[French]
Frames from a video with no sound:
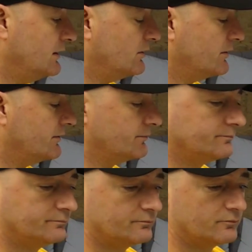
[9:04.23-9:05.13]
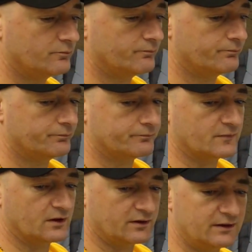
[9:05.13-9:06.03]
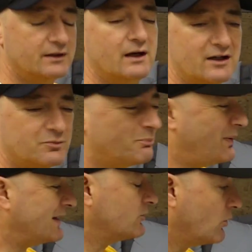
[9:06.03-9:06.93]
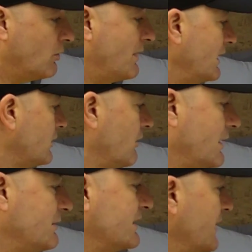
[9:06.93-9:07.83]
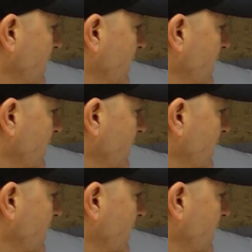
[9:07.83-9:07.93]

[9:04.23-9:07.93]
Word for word: Et euh, il dégraisse pas trop mal quand même, il